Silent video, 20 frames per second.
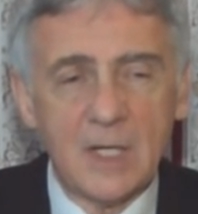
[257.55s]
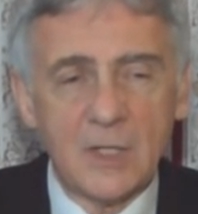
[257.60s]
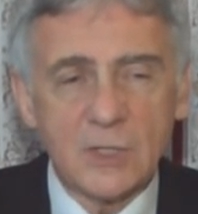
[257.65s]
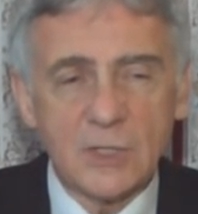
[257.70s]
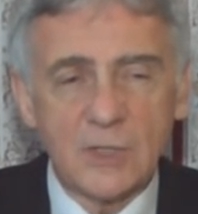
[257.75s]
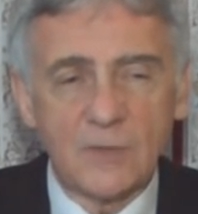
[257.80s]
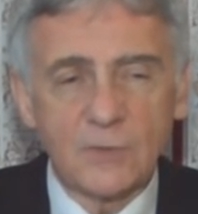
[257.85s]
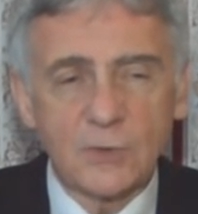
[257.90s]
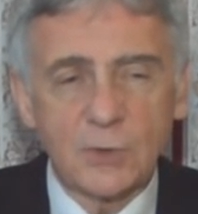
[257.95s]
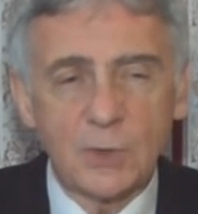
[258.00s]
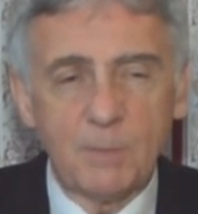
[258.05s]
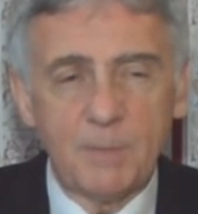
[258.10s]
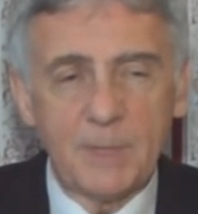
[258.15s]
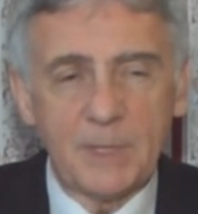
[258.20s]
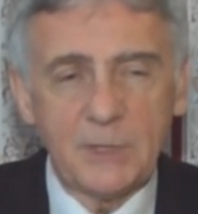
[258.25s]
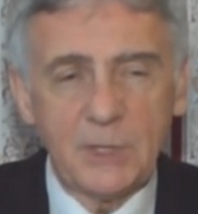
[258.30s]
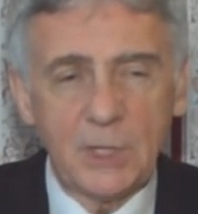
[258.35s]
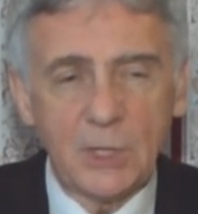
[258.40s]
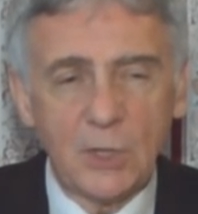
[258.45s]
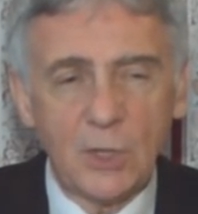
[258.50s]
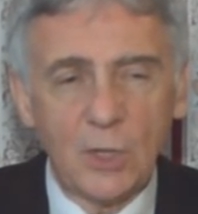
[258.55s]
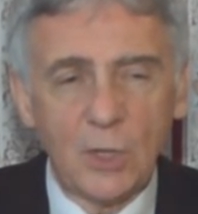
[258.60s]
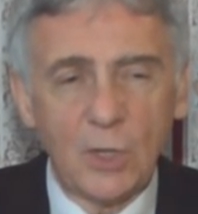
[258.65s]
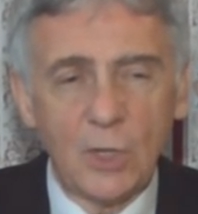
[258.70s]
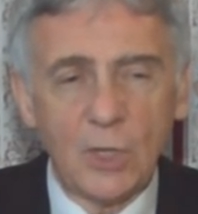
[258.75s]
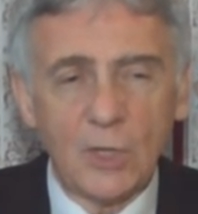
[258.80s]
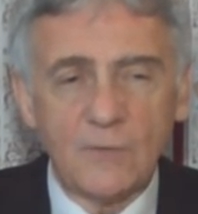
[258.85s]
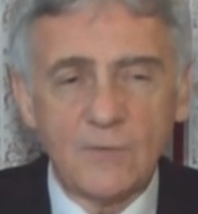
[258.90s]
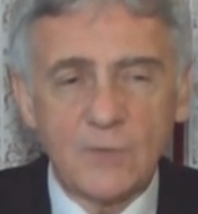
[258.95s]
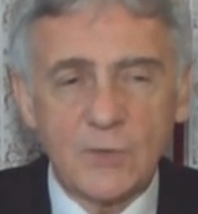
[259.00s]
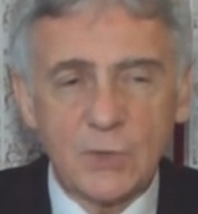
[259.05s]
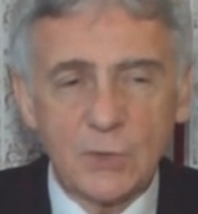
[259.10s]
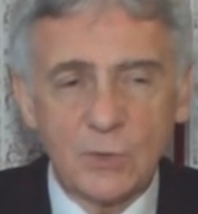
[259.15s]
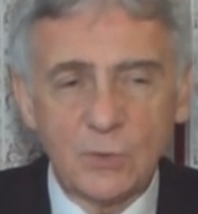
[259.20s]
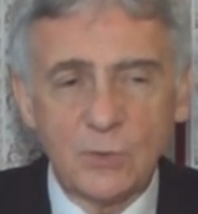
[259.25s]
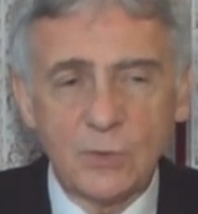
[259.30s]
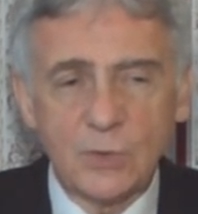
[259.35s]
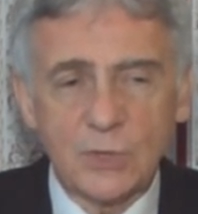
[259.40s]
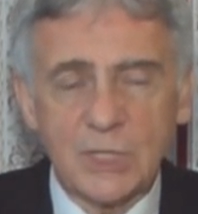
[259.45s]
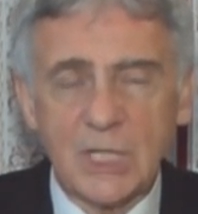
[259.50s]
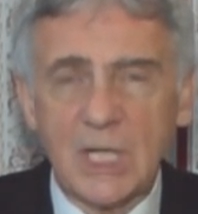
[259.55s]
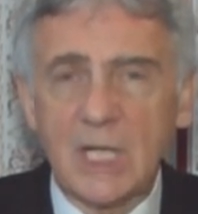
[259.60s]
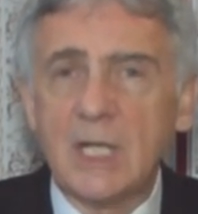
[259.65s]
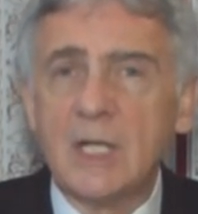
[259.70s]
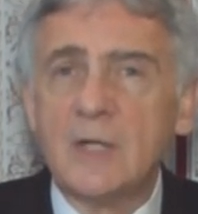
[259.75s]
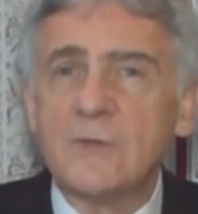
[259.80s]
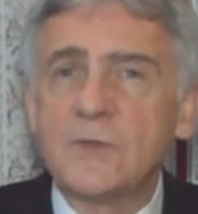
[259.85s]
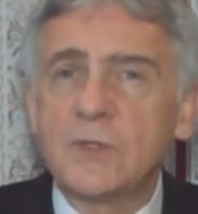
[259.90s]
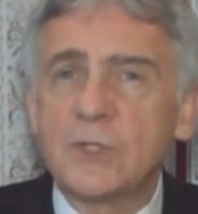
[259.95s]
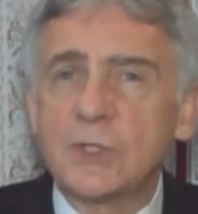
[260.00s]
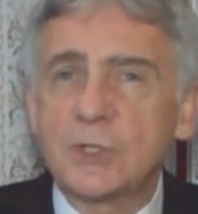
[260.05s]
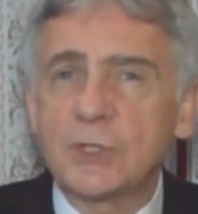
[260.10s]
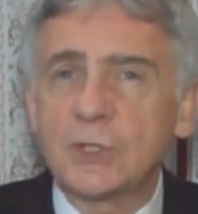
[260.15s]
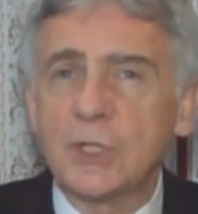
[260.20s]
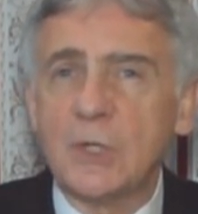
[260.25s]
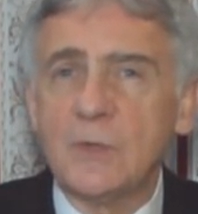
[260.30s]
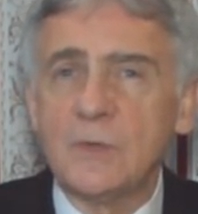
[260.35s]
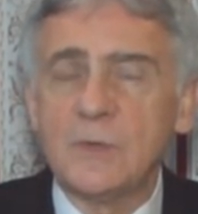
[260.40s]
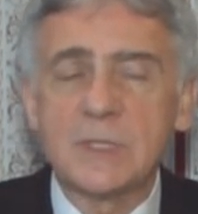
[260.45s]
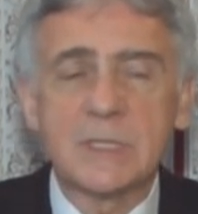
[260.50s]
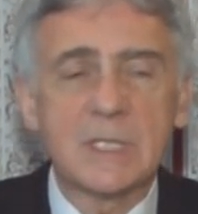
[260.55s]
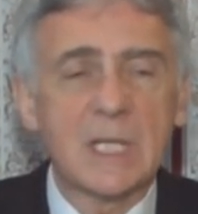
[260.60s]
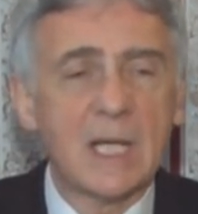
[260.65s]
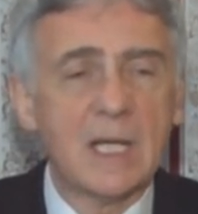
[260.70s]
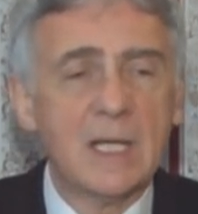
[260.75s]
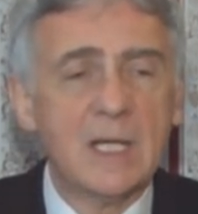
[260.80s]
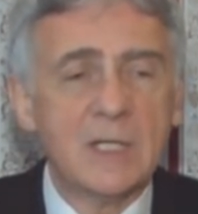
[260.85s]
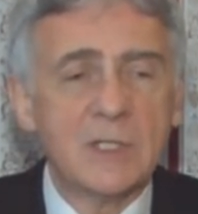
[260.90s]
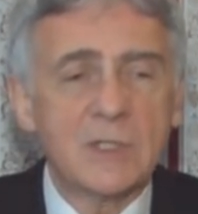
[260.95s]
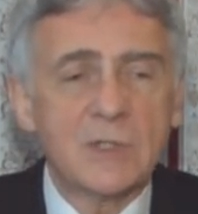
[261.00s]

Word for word: co w Chopinie go wzrusza, wstrząsa,